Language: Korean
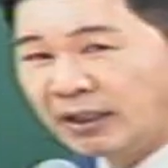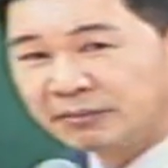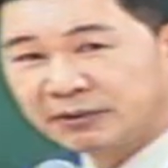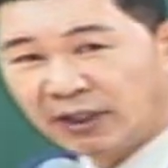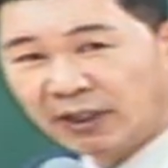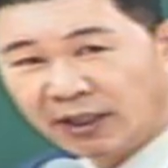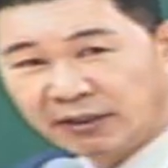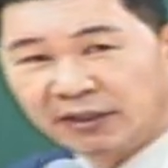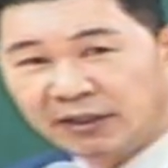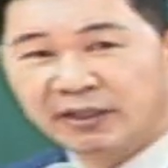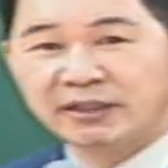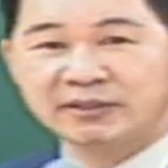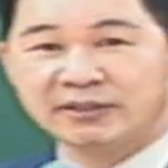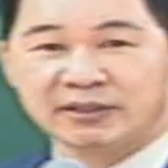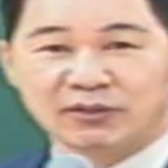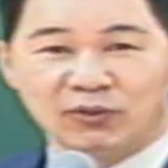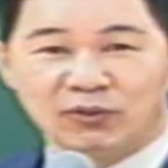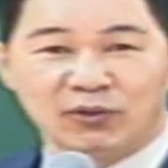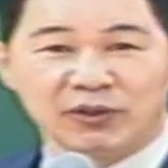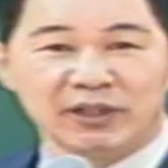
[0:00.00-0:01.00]
자녀 된게
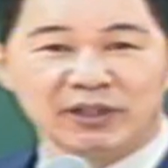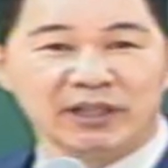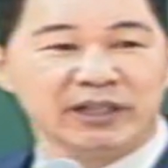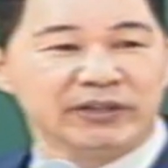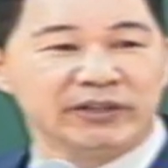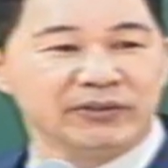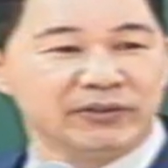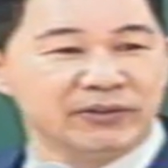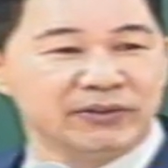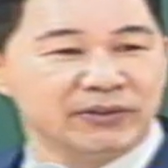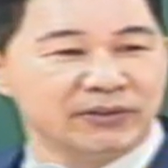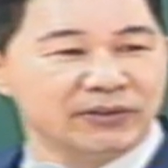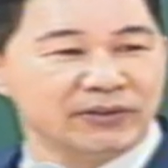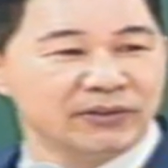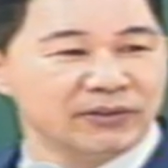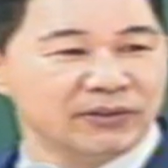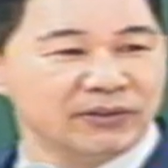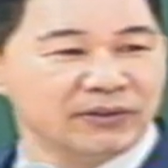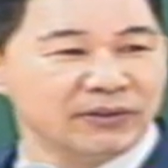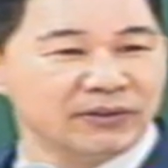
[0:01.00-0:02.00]
성공이에요.
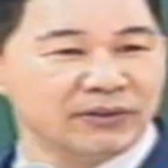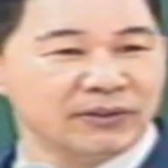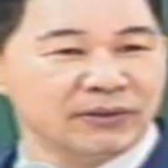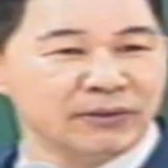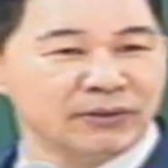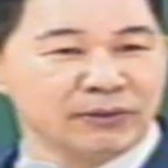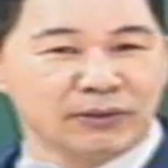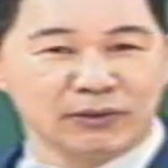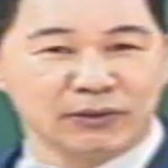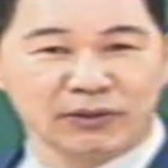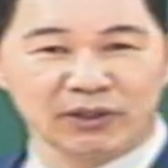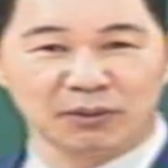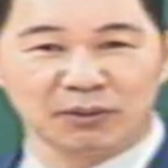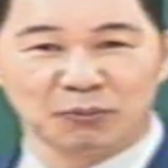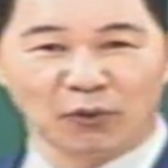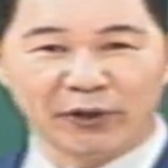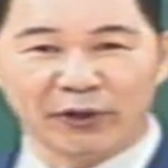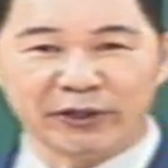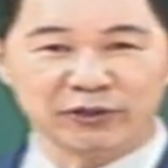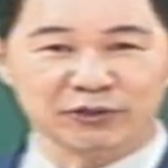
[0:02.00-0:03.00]
그 나는
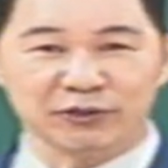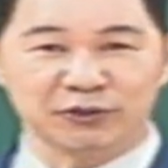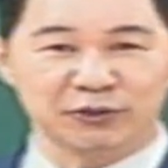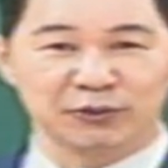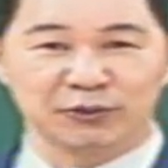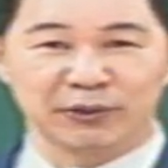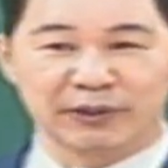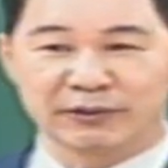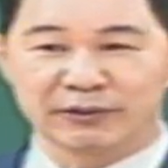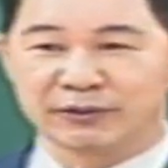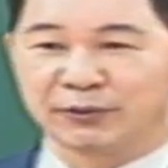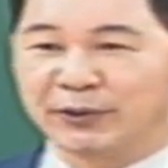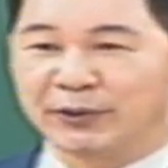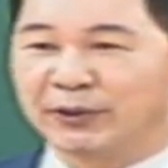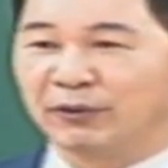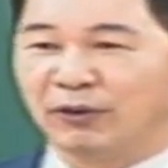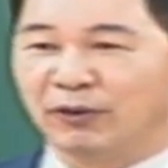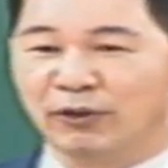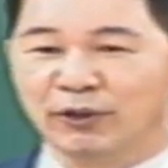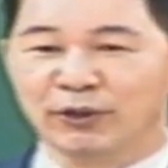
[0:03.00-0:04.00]
목회도 성공했어요.
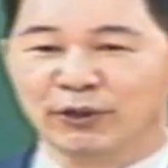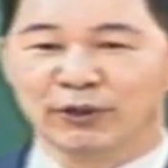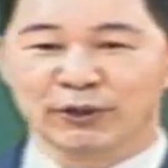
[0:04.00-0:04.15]
왜요?